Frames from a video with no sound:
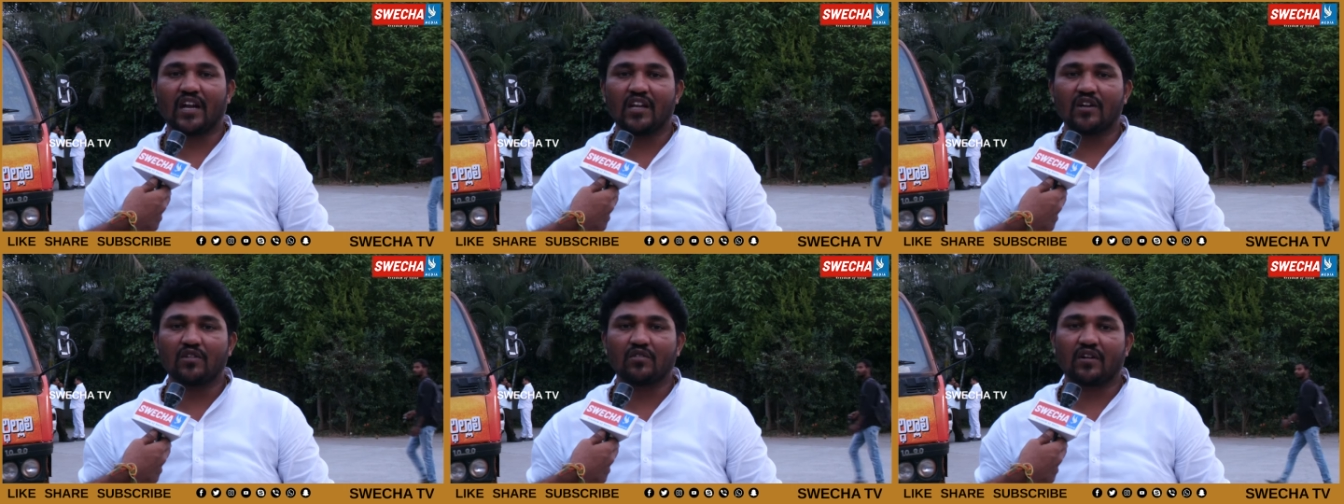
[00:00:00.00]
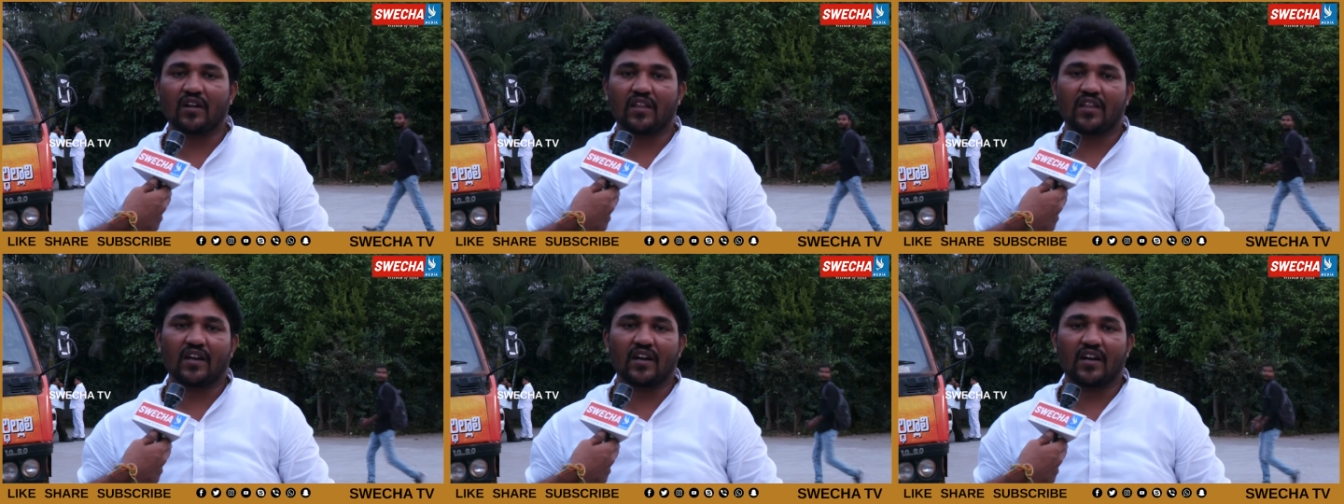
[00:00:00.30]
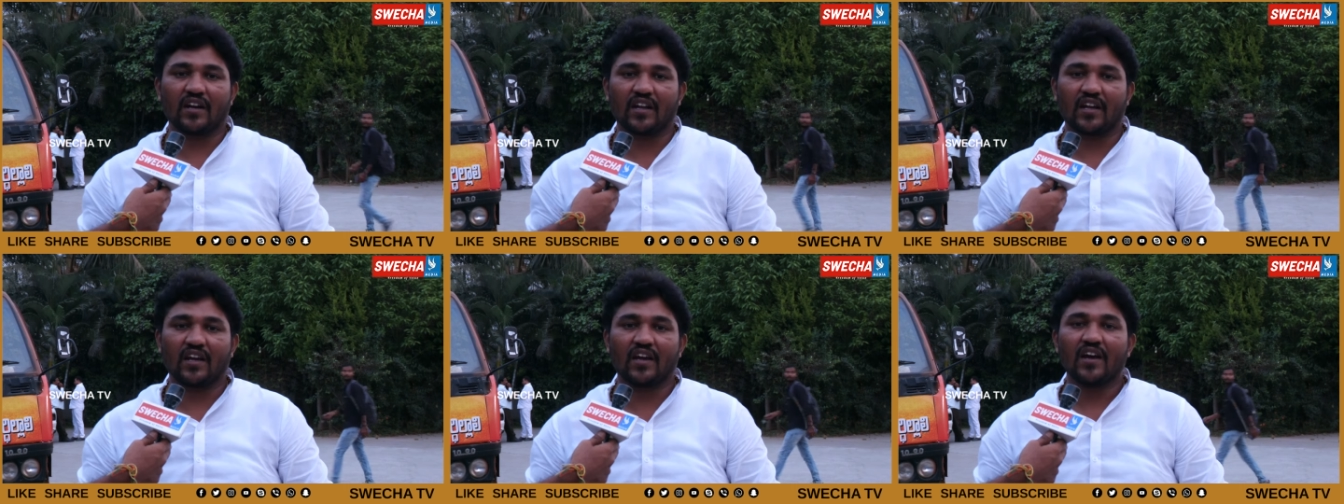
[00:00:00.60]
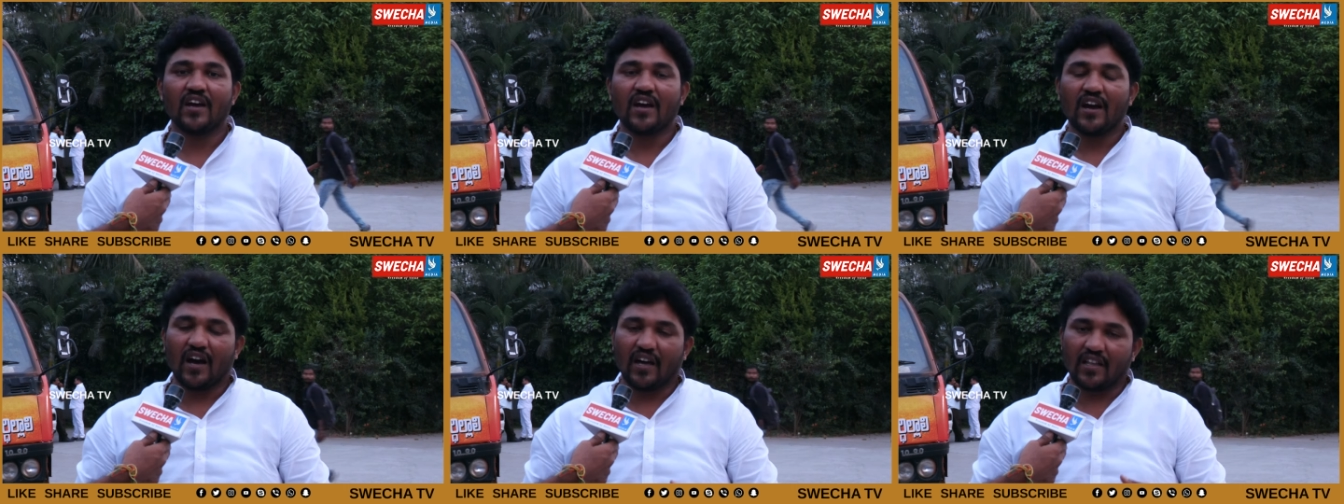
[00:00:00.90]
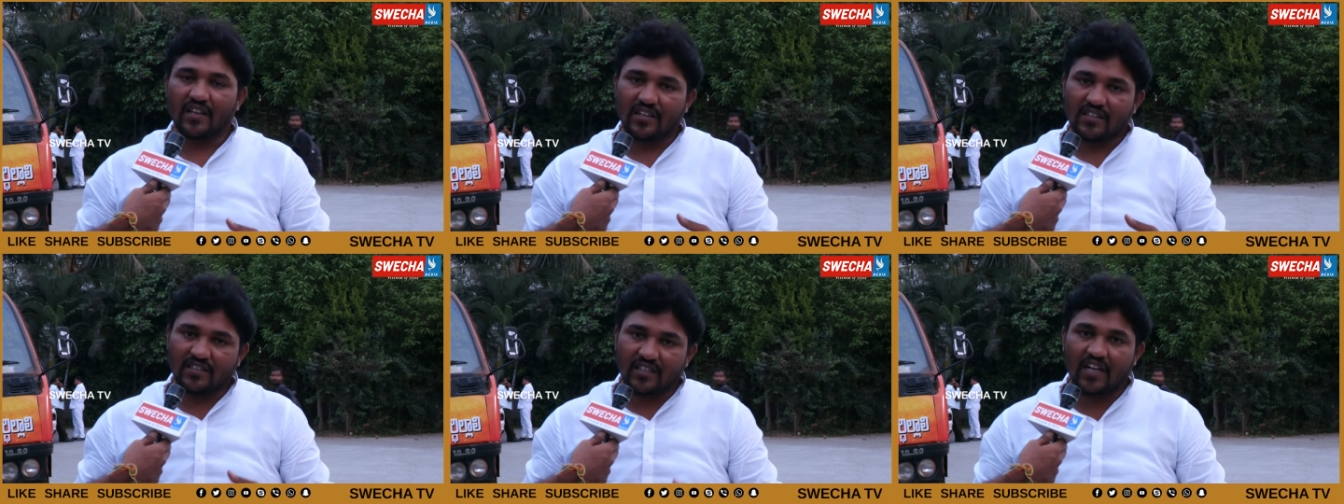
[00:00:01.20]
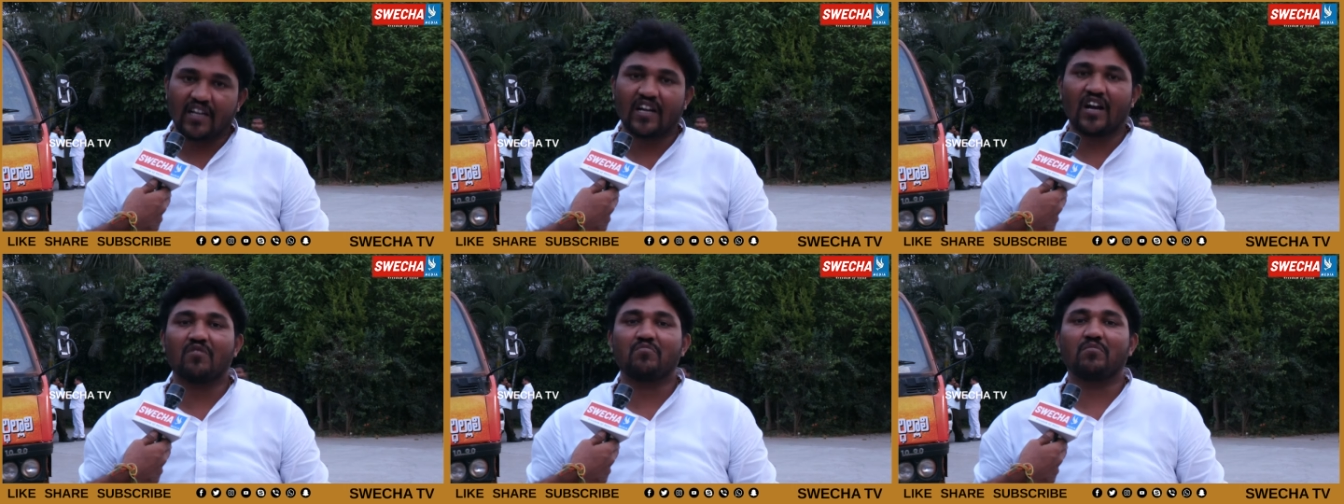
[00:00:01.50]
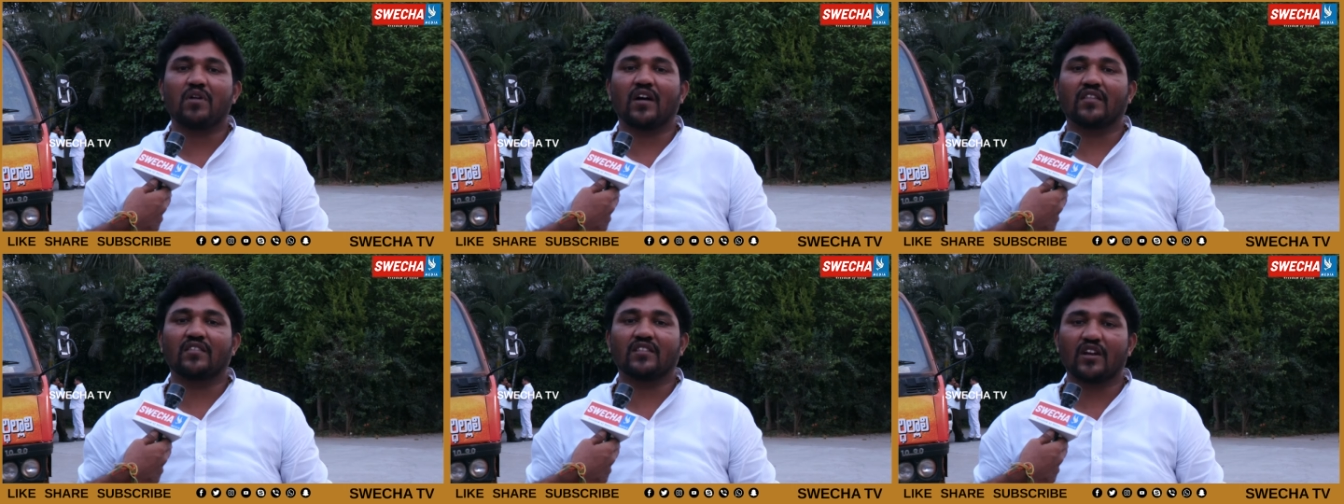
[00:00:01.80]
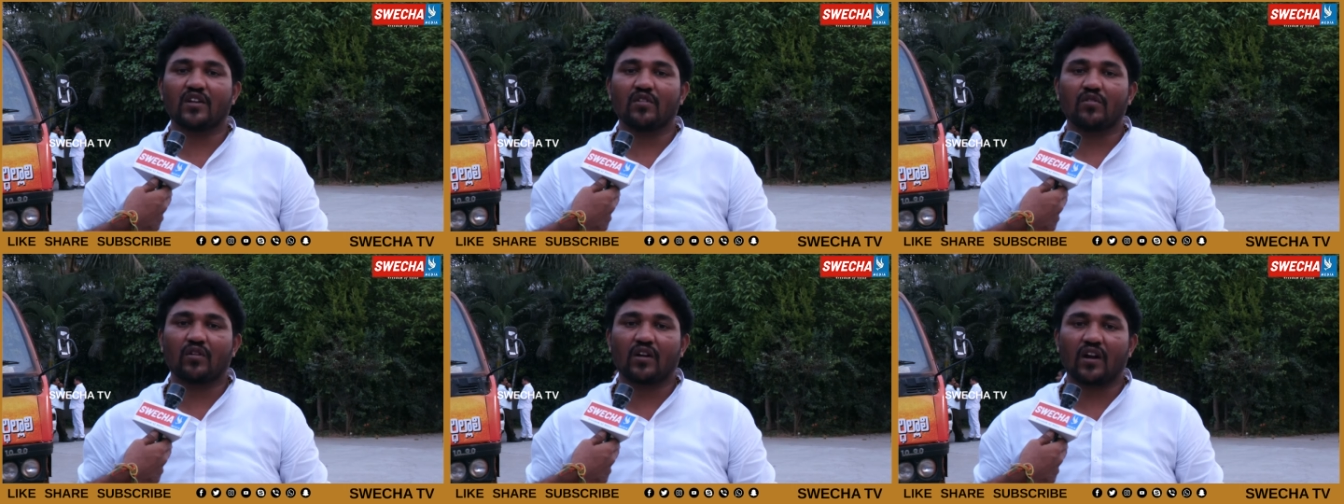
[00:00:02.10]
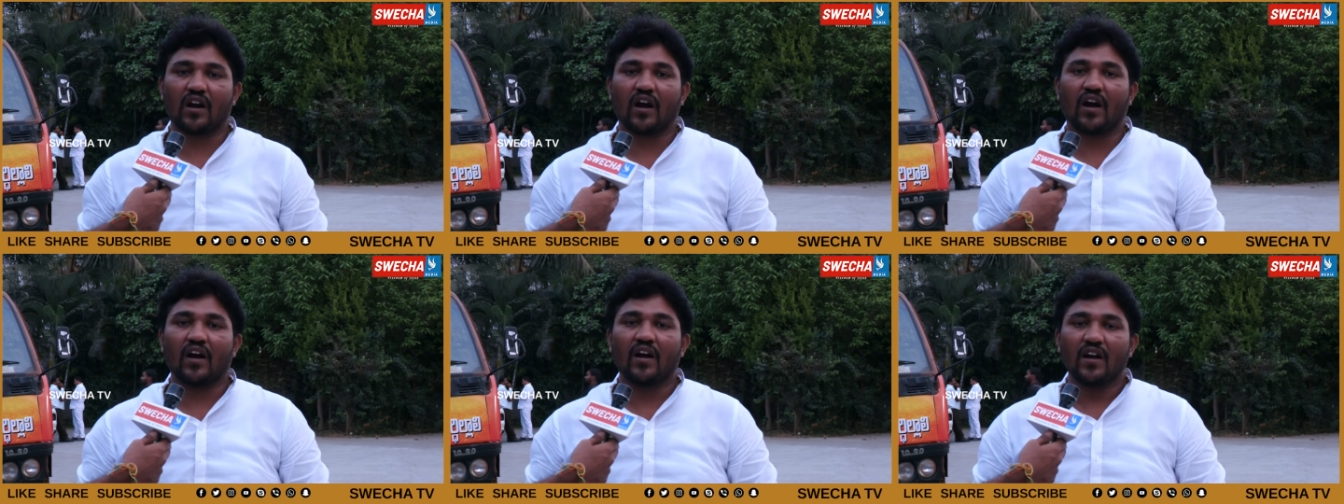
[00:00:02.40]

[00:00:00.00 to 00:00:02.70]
కలిగి ఉన్నదని అంటే అది నిజంగా మా అందరి యొక్క